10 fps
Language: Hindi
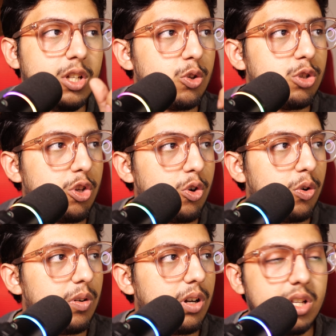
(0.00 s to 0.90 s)
तो ये जो
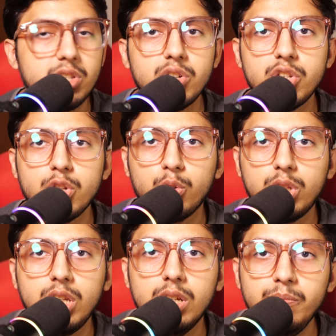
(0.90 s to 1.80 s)
कंसनट्रेशन
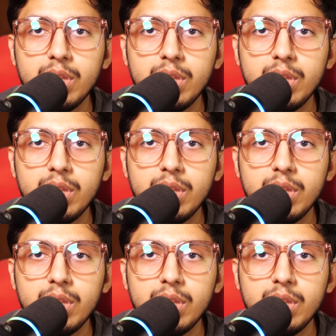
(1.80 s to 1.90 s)
होती है